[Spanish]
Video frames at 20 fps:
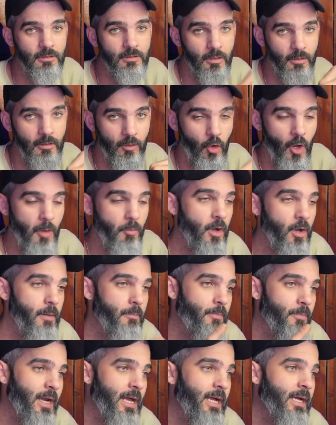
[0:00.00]
Escogemos
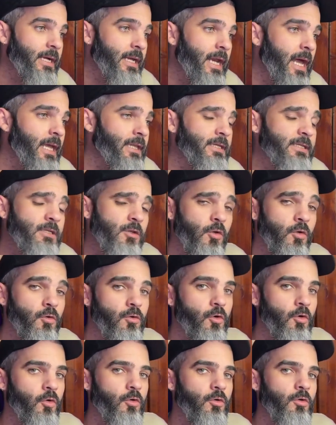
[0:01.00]
el plan gratis, los,
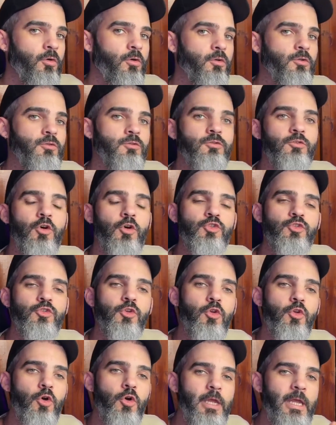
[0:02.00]
nos
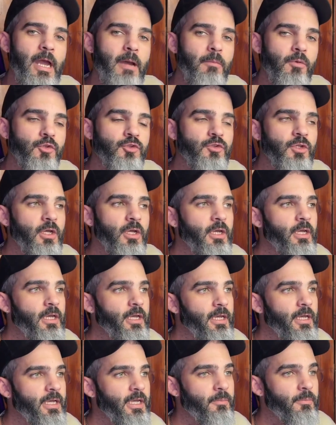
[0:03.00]
logueamos
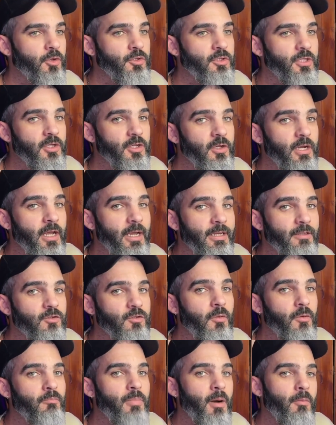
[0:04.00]
y posterior a
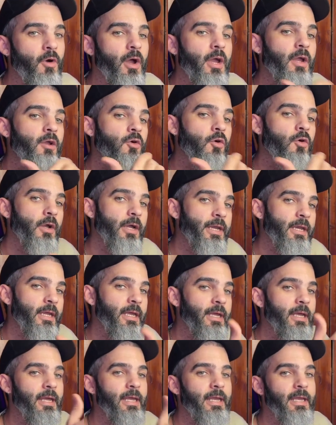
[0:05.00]
esto vamos a escoger
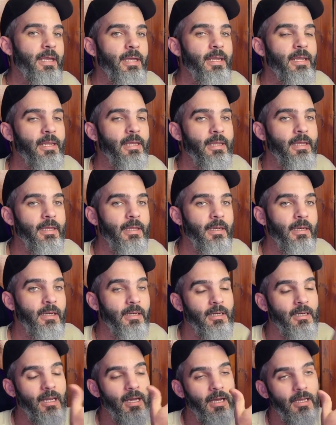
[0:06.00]
eh,
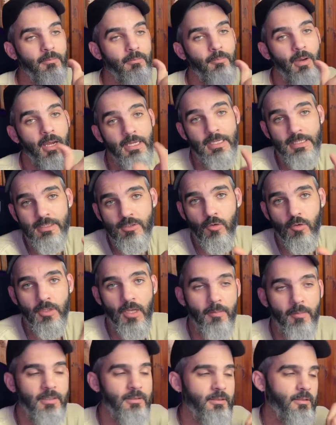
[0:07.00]
el país,
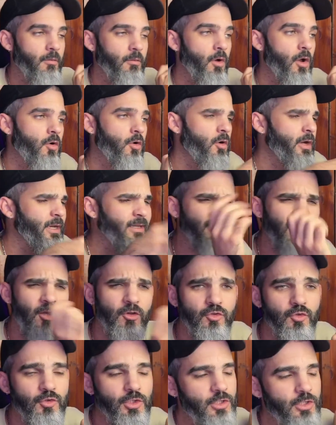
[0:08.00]
obviamente, vamos a escoger
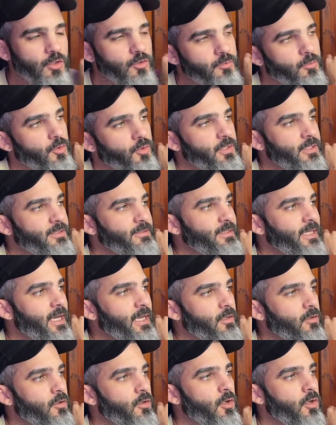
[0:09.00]
Estados Unidos, por decir
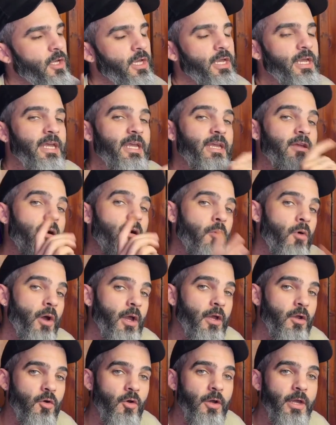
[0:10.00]
algo, y vamos
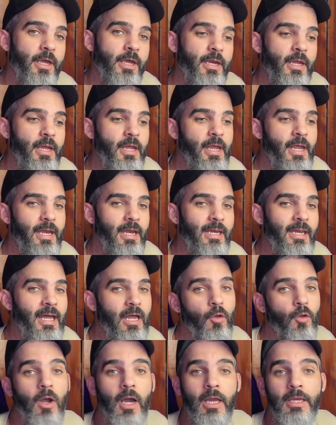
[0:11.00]
a escoger
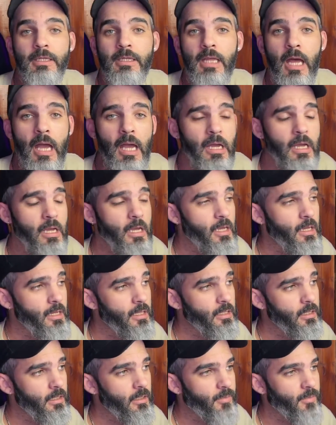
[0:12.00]
la localidad,
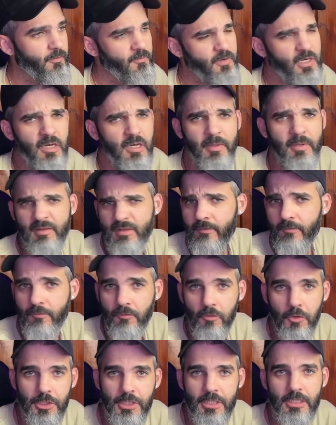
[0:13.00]
eh, preferiblemente
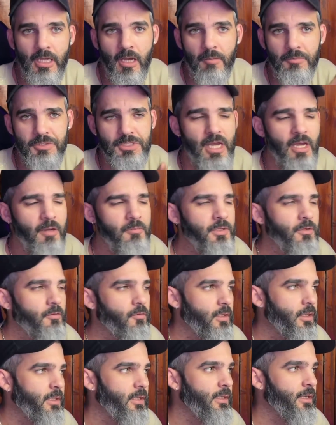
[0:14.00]
Florida, Miami,
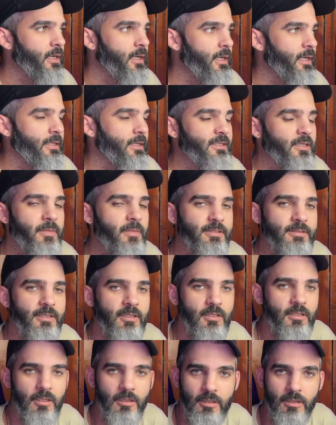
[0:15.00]
cualquiera que, esté más
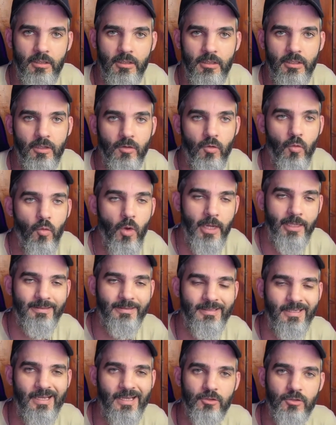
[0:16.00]
cerca de, de Cuba en
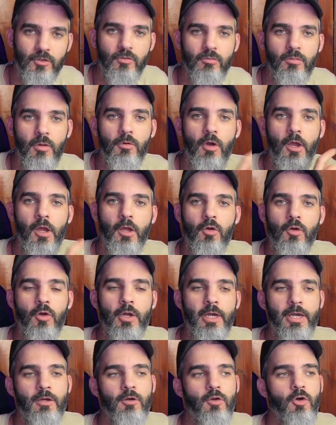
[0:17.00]
este caso, vamos a
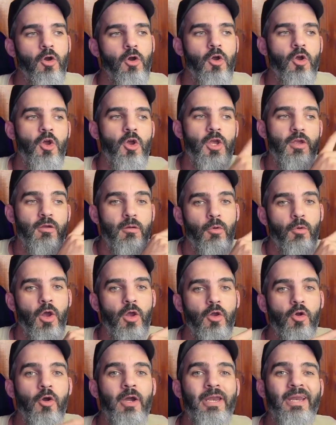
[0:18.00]
escogerlo y vamos a
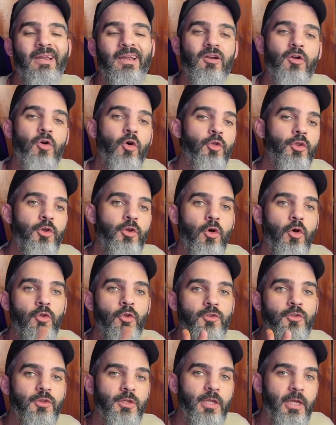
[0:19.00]
escoger el código
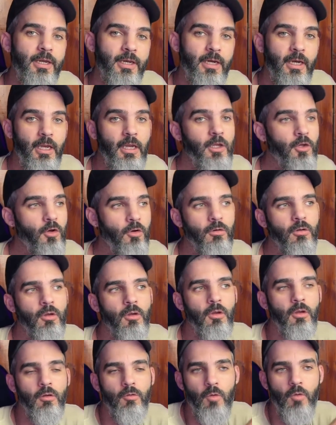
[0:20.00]
de región,
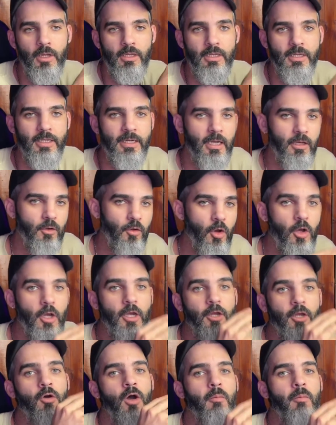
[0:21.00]
cualquiera de los
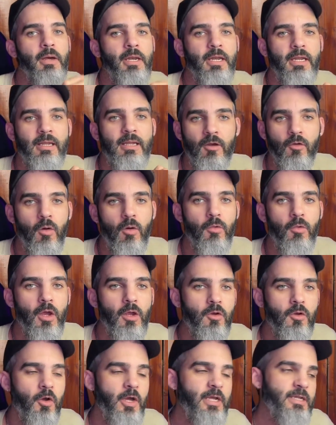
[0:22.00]
que nos aparezca lo vamos a
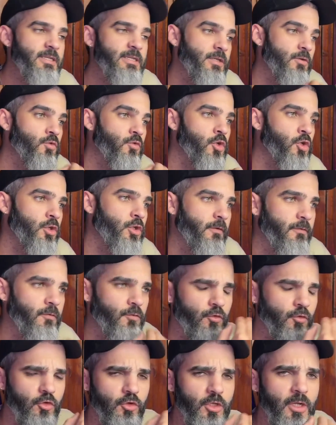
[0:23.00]
escoger, si uno no te
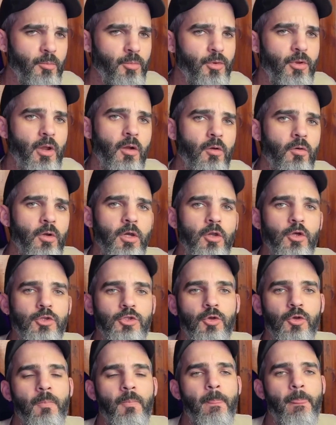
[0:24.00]
funciona, prueba con el
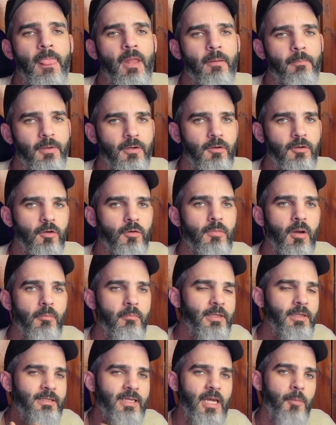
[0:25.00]
otro pero
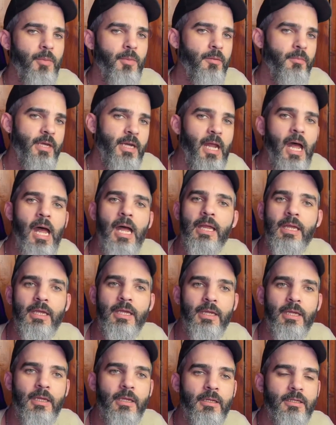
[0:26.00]
normalmente a la primera
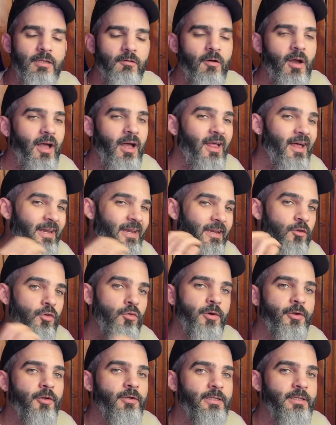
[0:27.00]
eh, te van a dar el
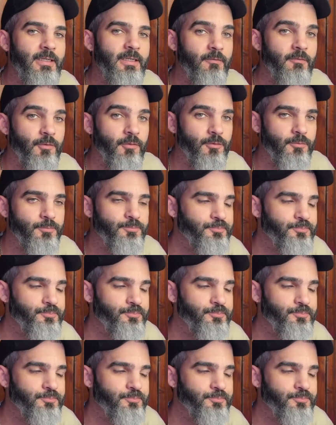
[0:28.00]
número de teléfono.